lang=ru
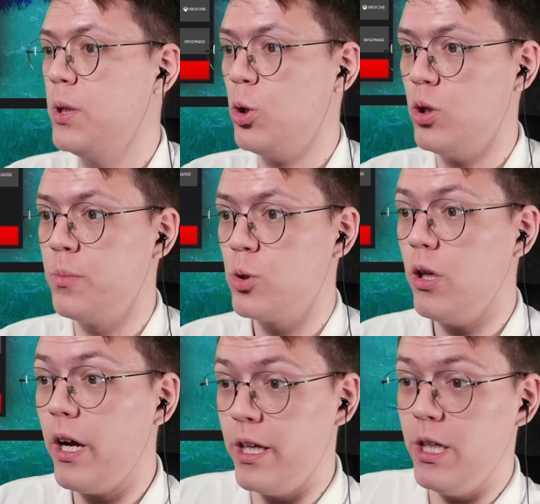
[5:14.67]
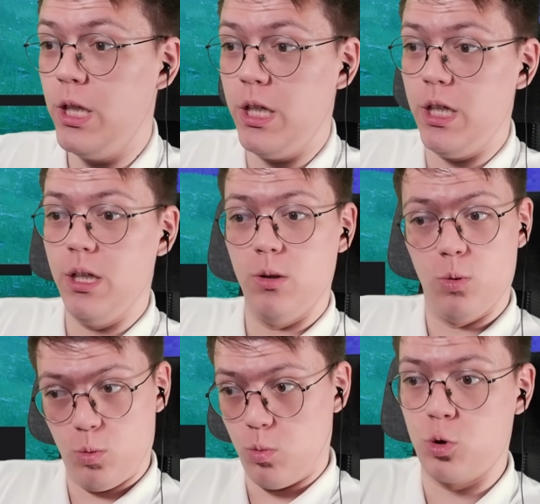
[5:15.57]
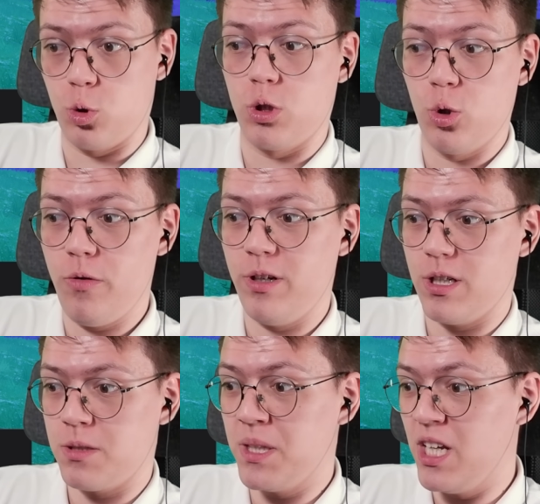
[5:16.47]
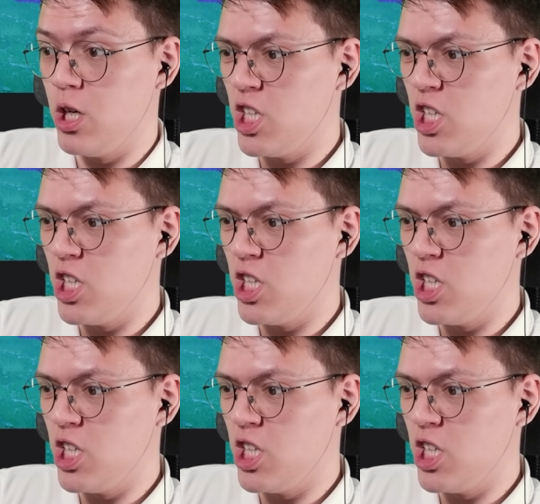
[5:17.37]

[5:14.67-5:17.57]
Переходим сюда и что-то новенькое, смотри.